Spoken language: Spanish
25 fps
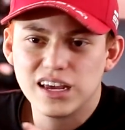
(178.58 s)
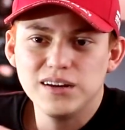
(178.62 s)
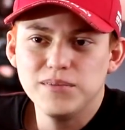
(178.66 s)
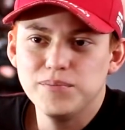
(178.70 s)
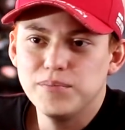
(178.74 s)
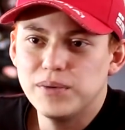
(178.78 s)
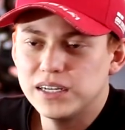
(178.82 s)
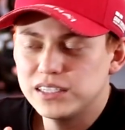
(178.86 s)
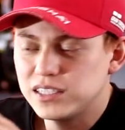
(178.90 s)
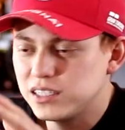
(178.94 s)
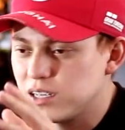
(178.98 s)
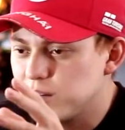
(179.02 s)
ahí
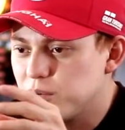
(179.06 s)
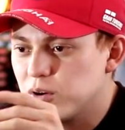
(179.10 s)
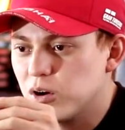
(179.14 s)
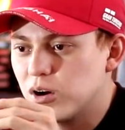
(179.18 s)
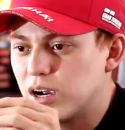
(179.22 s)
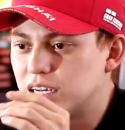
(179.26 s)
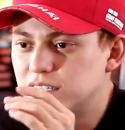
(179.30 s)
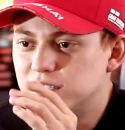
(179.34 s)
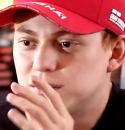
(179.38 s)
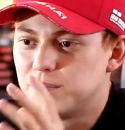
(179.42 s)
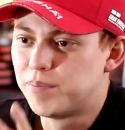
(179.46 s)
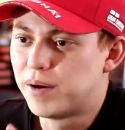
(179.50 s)
me sirvió
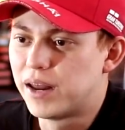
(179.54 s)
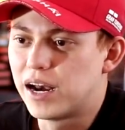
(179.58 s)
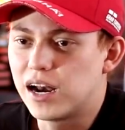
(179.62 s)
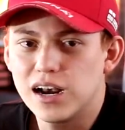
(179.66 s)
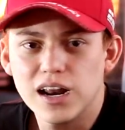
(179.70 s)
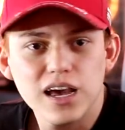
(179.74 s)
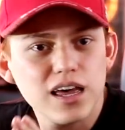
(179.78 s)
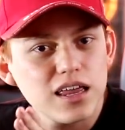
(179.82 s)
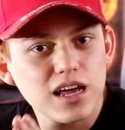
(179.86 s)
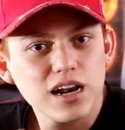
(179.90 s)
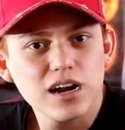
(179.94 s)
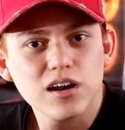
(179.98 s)
casi para
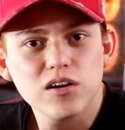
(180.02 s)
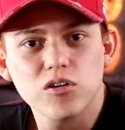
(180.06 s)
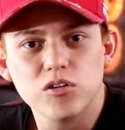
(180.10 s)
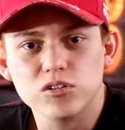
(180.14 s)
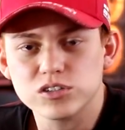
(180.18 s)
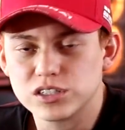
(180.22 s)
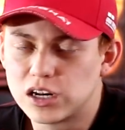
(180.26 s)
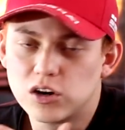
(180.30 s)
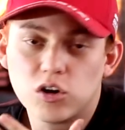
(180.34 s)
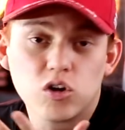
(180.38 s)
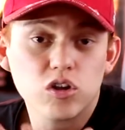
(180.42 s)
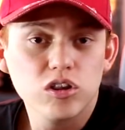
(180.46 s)
nada,
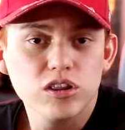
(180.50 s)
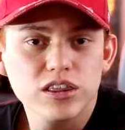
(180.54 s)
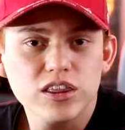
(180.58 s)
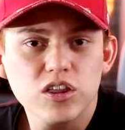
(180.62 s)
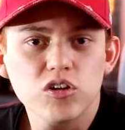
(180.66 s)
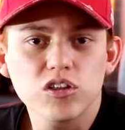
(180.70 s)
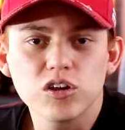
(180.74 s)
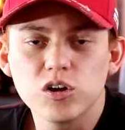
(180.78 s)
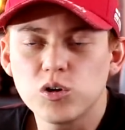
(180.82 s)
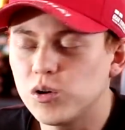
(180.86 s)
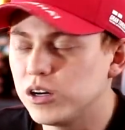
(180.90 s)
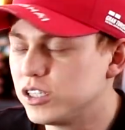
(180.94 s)
o sea, no,
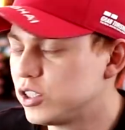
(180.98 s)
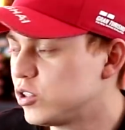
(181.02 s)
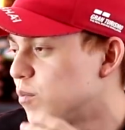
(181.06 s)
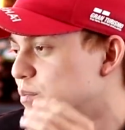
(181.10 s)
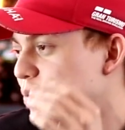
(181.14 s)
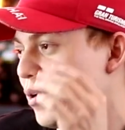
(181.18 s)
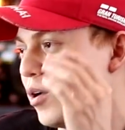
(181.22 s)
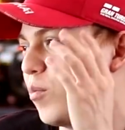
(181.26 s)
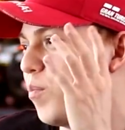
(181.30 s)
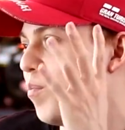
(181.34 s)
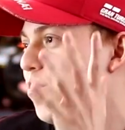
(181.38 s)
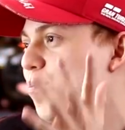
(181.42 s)
no, dijo eso,
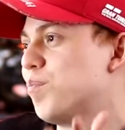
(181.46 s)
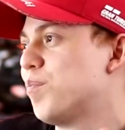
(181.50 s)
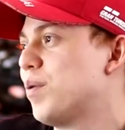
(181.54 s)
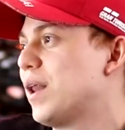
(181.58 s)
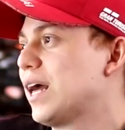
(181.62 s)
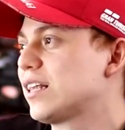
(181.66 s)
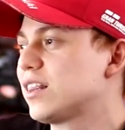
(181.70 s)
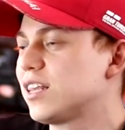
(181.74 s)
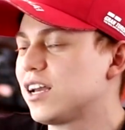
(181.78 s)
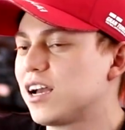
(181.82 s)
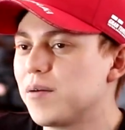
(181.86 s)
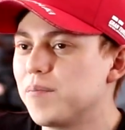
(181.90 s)
pero
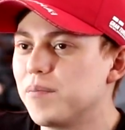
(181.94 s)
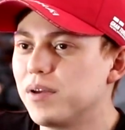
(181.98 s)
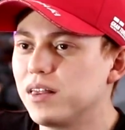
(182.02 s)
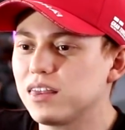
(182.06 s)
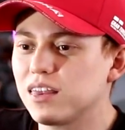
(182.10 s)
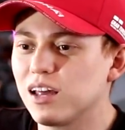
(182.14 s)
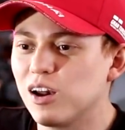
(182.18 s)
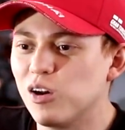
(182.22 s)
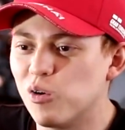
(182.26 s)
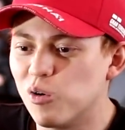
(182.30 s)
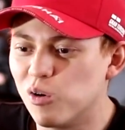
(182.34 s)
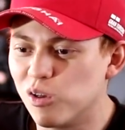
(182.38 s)

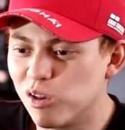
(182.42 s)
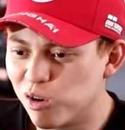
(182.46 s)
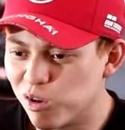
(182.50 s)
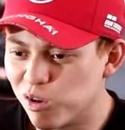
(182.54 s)
prácticamente lo,